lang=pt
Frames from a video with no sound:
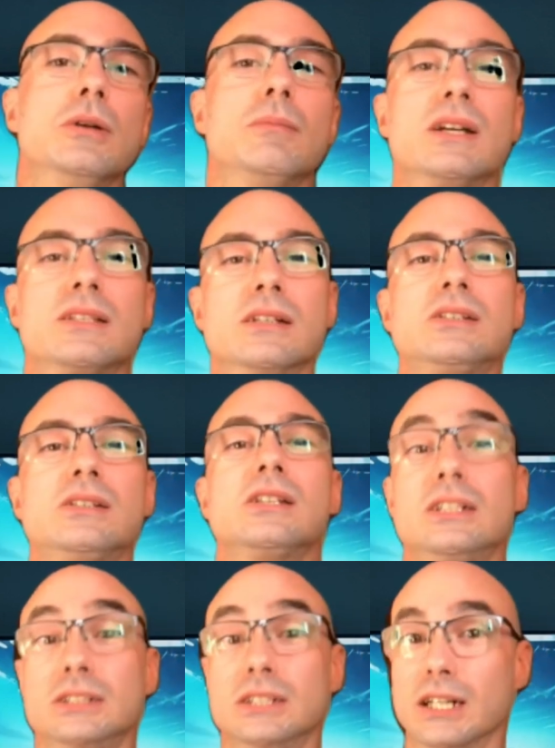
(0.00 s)
Mas antes,
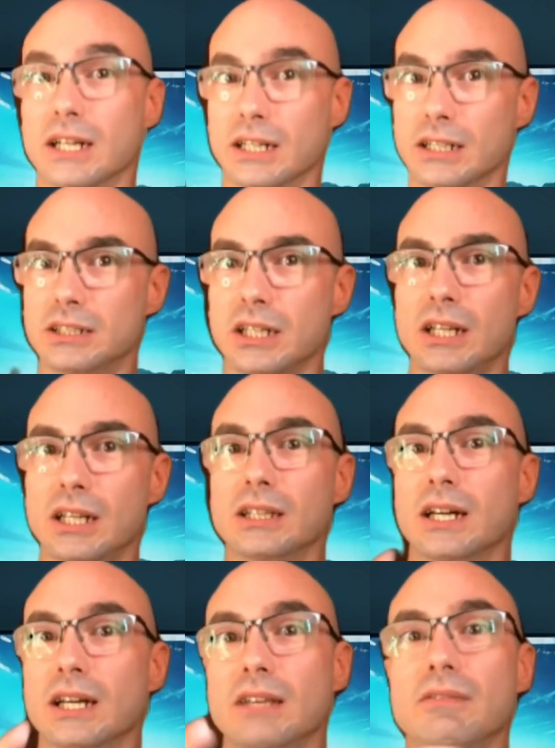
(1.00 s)
já garante aquele
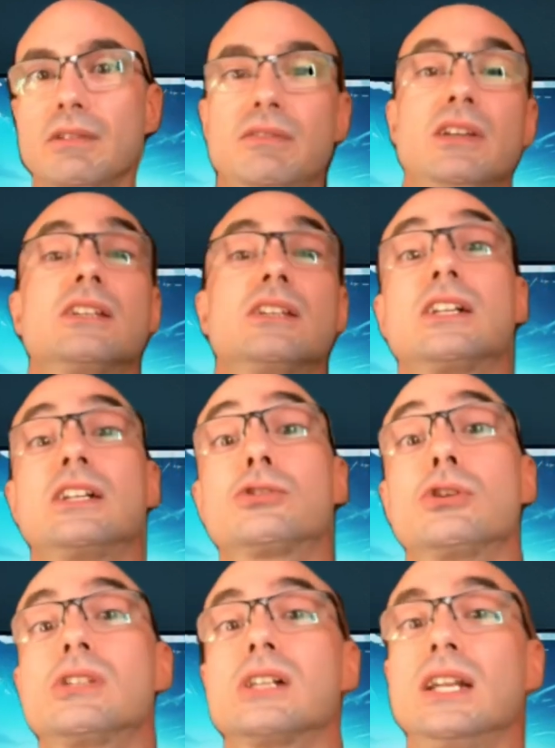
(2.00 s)
like, verifique as
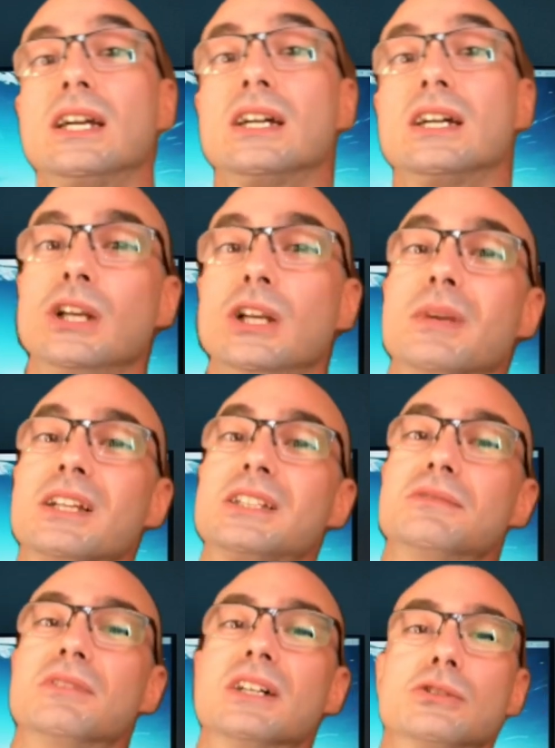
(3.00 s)
inscrições, clica no sininho para
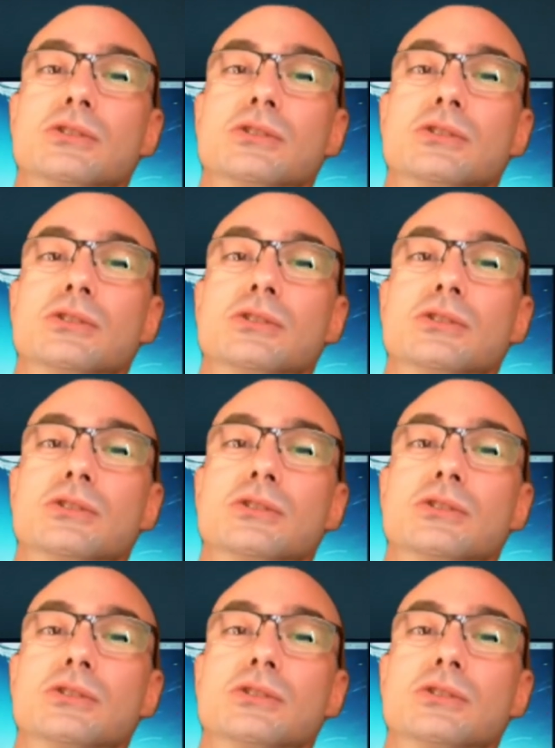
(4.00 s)
ativar as